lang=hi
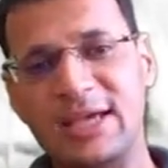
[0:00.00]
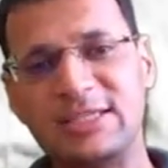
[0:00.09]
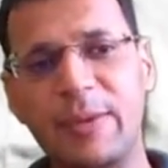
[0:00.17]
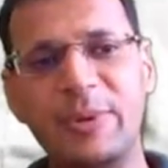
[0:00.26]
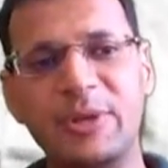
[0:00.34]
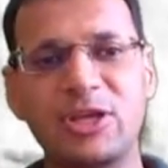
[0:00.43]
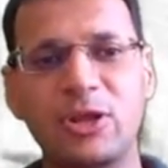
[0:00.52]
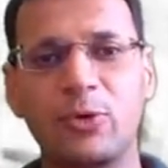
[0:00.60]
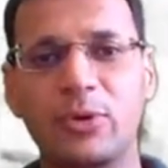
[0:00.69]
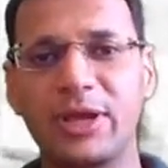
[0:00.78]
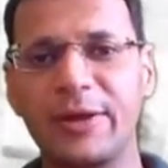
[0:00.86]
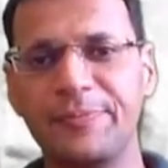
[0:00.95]
ऐसा पिक्चर
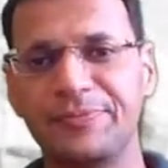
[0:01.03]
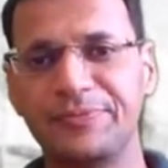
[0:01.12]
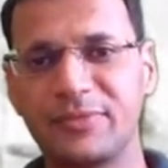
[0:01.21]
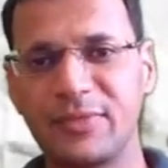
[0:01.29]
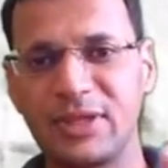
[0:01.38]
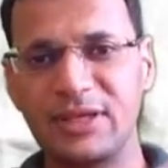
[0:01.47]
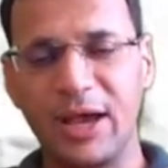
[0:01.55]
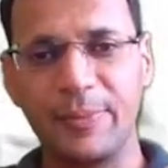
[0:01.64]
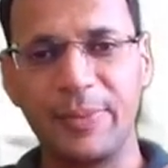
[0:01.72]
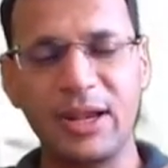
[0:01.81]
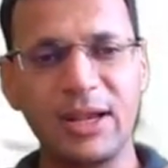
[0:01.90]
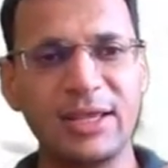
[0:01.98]
हो गया यहाँ
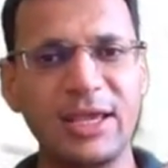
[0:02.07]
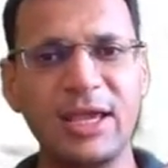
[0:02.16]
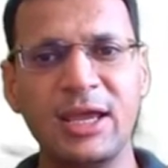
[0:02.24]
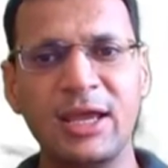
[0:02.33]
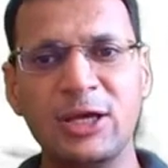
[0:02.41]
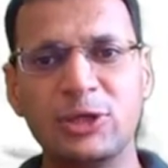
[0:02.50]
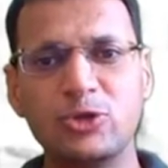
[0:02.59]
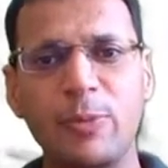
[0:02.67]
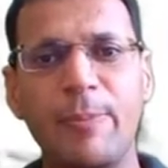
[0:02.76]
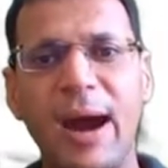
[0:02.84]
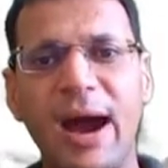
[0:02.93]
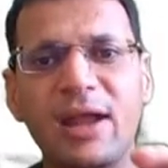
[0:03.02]
पर कि जो
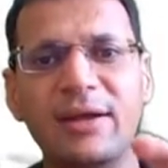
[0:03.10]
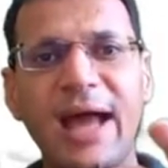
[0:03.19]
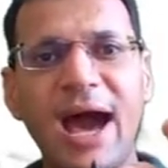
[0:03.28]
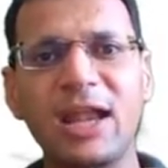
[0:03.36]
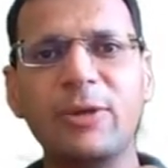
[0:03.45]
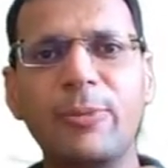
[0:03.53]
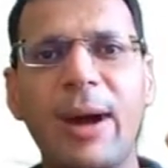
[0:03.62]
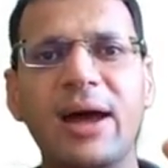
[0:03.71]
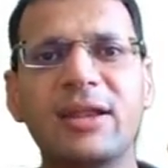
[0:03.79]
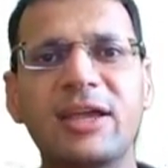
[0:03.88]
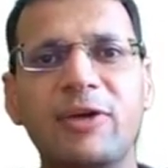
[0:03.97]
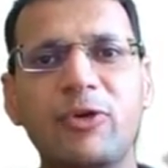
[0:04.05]
बार डार्क
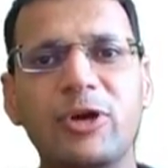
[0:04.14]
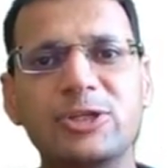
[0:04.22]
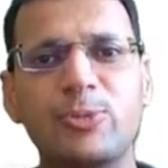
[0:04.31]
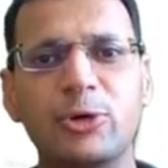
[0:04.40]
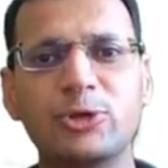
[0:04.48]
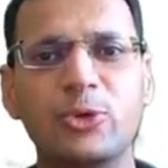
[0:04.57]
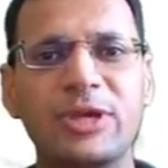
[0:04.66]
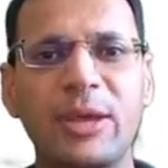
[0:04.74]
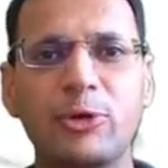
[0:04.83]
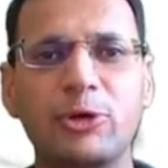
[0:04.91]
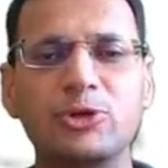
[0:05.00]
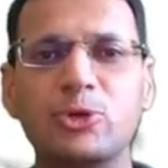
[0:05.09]
बार्क है वो एक्सपोज हो गया
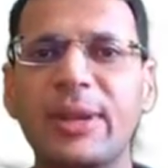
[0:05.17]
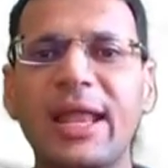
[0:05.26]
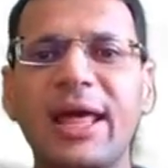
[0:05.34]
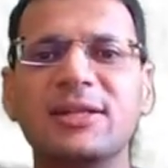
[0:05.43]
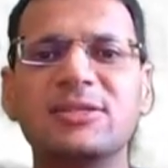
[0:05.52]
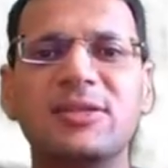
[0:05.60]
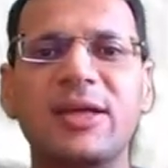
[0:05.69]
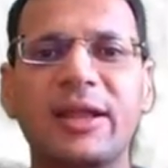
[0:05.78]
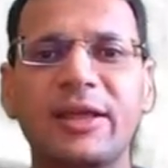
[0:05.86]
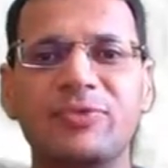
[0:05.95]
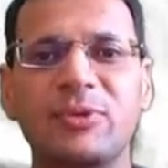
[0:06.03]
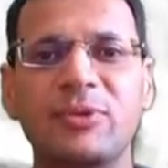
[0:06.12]
बिकॉज उनपे लाइकन्स था
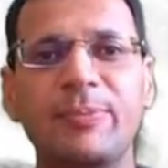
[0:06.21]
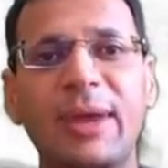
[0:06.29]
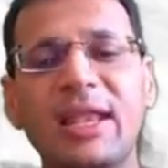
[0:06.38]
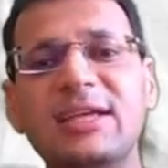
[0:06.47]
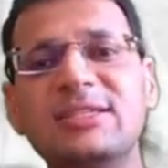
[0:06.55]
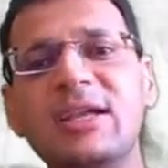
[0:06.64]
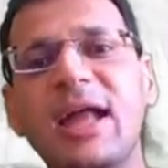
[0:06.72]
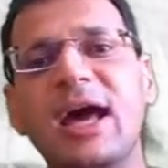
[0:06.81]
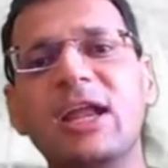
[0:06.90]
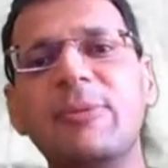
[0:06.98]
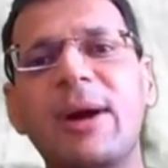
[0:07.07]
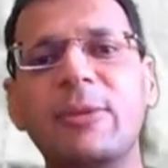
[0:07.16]
नहीं पहले इसी
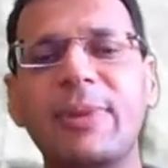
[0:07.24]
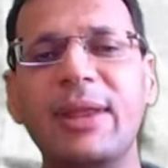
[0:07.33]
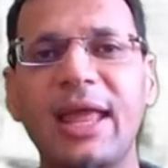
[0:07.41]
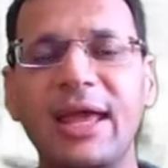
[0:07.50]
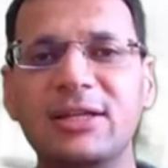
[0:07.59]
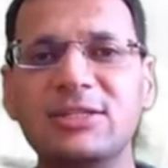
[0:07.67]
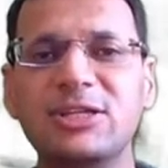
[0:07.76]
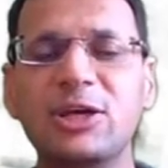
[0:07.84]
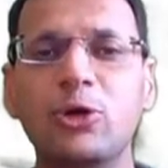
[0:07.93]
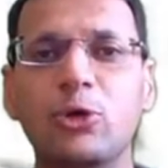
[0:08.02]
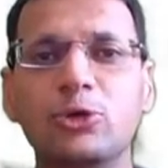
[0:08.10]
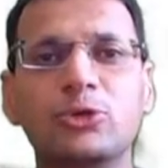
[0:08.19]
डार्क बार्क पे लाइकन्स की
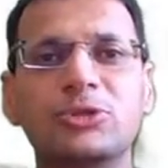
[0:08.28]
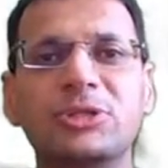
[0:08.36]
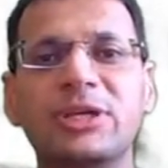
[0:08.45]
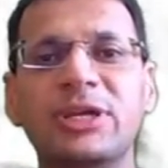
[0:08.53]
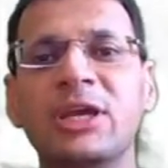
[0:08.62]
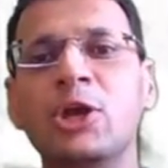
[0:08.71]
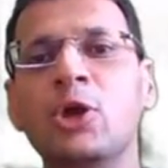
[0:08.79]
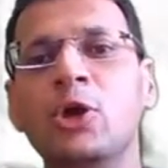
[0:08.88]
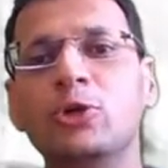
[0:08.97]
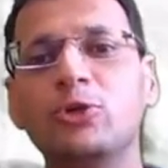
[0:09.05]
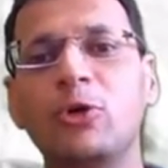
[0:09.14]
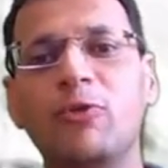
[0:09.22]
ग्रोथ होती थी
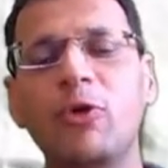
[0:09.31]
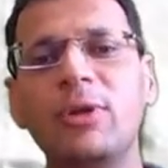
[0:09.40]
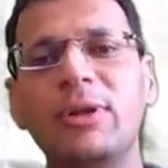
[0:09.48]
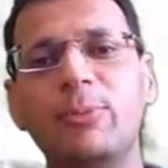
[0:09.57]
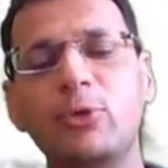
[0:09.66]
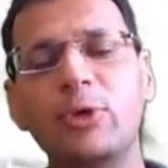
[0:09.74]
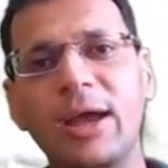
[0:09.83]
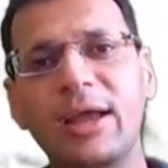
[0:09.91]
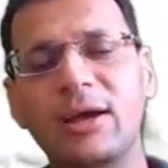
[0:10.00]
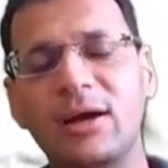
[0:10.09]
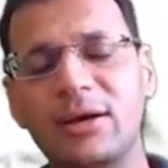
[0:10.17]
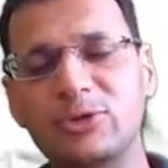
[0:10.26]
तो वो पूरा
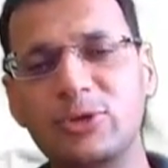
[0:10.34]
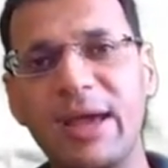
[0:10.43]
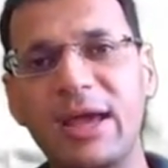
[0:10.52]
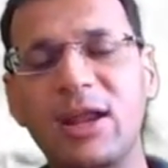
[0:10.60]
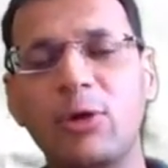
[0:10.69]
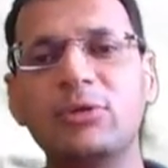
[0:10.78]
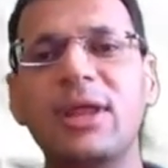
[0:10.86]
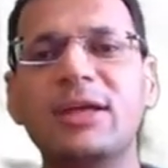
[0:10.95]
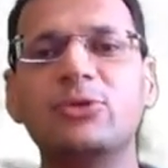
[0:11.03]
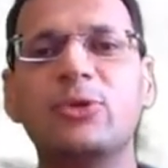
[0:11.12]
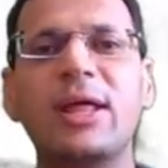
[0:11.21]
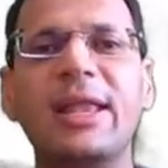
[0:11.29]
जो बैकग्राउंड
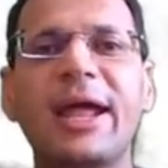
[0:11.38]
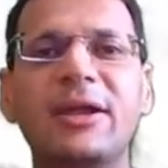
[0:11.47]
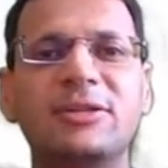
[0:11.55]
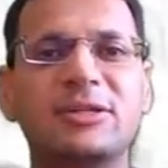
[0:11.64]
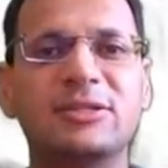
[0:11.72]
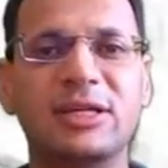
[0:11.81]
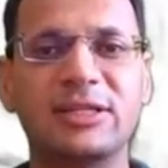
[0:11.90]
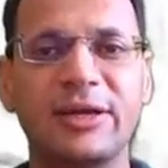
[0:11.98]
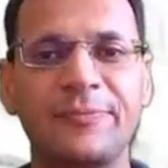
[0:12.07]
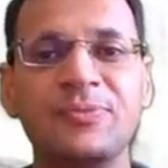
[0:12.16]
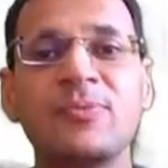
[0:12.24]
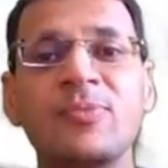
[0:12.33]
है थोड़ा लाइट दिखता था
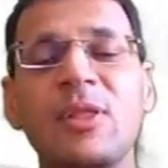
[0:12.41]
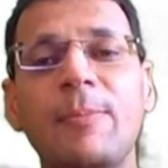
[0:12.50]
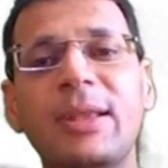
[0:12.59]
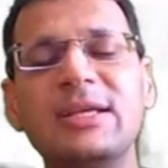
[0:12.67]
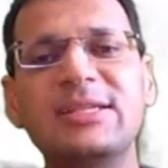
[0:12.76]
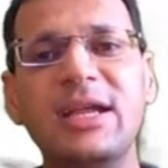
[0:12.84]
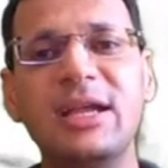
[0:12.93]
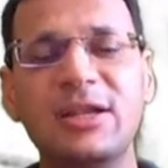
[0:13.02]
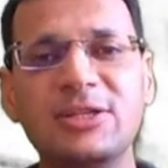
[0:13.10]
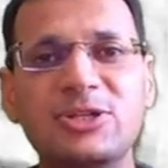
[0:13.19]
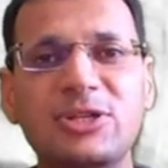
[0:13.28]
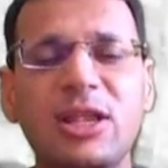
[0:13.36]
प्लस
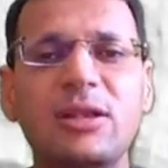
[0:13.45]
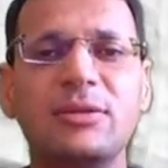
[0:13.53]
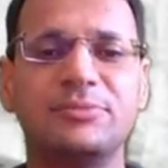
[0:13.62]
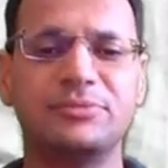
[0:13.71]
इंडस्ट्रियल